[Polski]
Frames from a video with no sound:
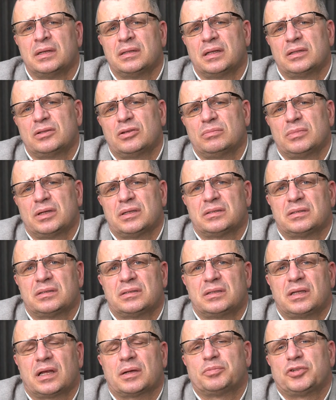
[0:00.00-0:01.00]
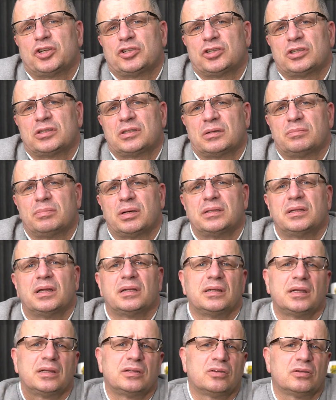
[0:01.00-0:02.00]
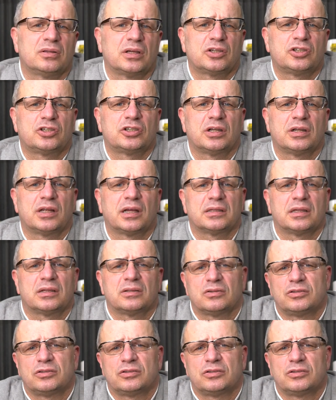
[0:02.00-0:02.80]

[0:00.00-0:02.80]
Natomiast jak przeszedł te badania i to na 3 lata,